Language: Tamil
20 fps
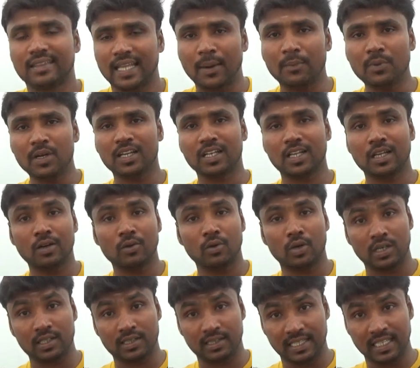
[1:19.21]
தமிழுக்கு
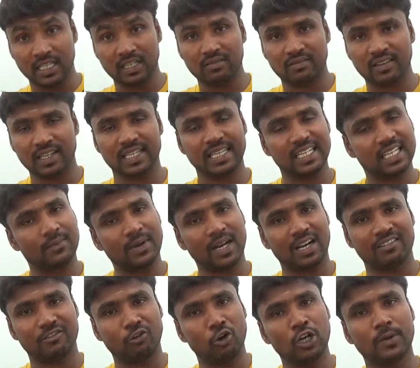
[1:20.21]
ஒரு தீர்வு இதுக்கு
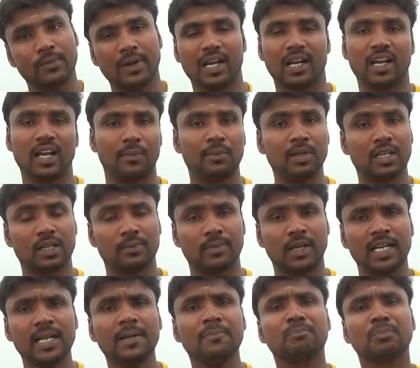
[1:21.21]
மேலே ஒன்றுமே இல்லை அப்படிங்கிற
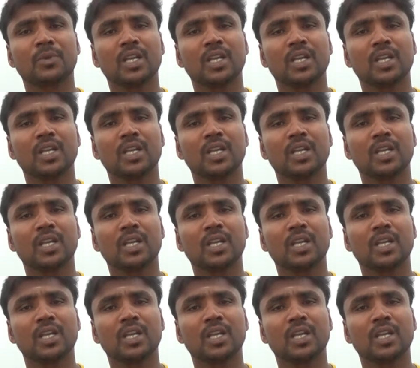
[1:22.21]
மாதிரி